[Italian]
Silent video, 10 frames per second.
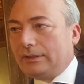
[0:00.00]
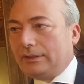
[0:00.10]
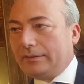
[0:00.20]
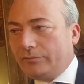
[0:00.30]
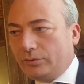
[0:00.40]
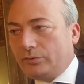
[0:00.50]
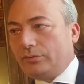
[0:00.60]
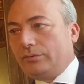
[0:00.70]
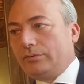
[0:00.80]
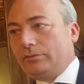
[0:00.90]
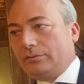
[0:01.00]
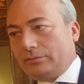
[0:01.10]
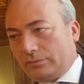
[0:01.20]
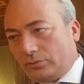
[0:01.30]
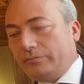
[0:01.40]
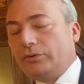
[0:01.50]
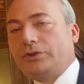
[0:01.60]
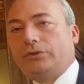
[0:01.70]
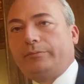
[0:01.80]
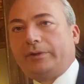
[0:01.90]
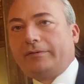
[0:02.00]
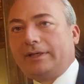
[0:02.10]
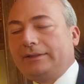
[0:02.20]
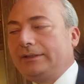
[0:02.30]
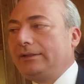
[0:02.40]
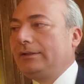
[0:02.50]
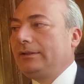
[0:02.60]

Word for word: Lavoro coinvolgendo i privati,